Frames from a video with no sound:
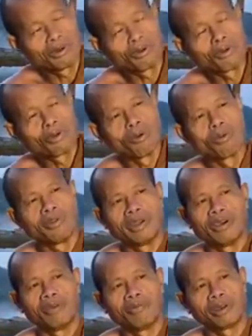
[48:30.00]
คนจะรู้ว่ากู
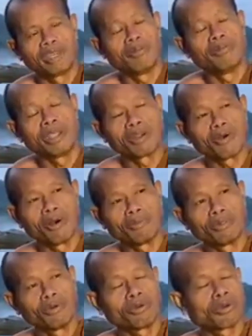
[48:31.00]
โกงไหมเนาะมันจะ
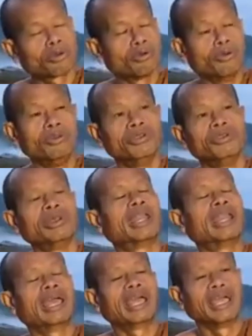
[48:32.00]
มีความทุกข์กลุ่น
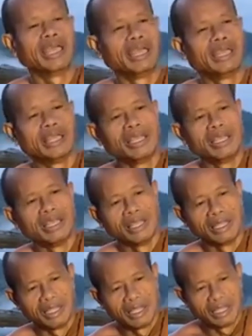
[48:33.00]
อยู่นั่นแหละ
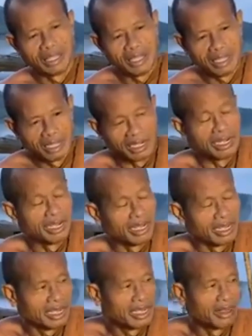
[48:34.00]

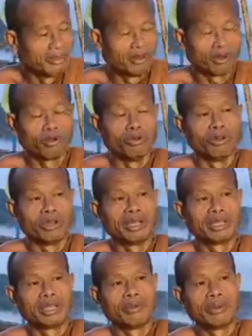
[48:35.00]
เออมันจะกลุ่น